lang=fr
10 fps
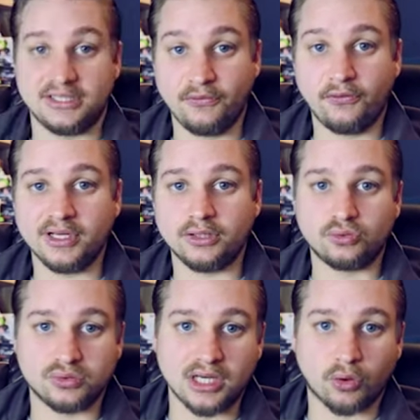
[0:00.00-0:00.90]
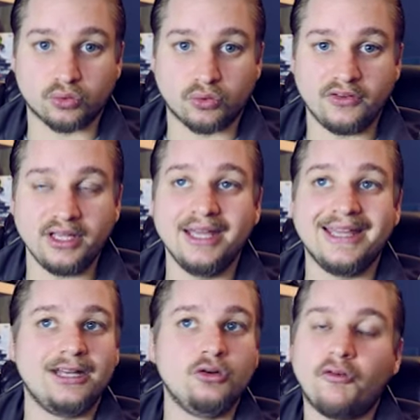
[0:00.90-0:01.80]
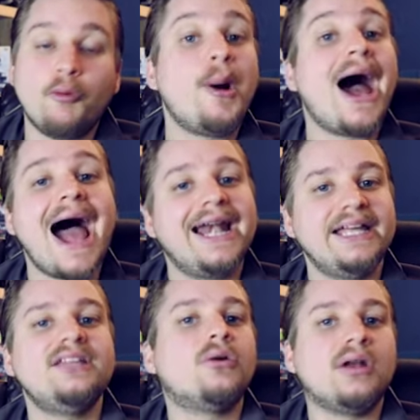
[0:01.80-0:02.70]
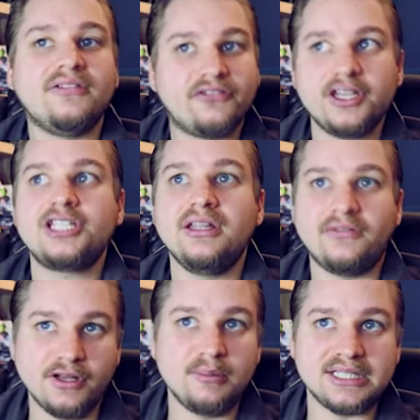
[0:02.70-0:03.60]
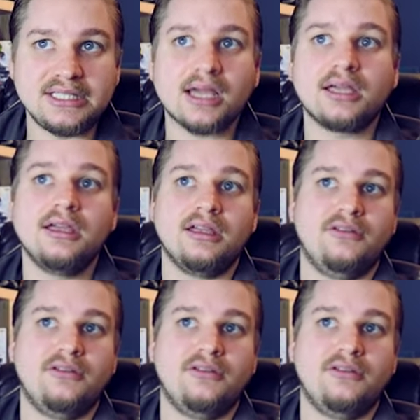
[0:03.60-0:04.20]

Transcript: Et si vous voulez tous les retrouver, il ne faut pas aller dans les fiches des films et séries,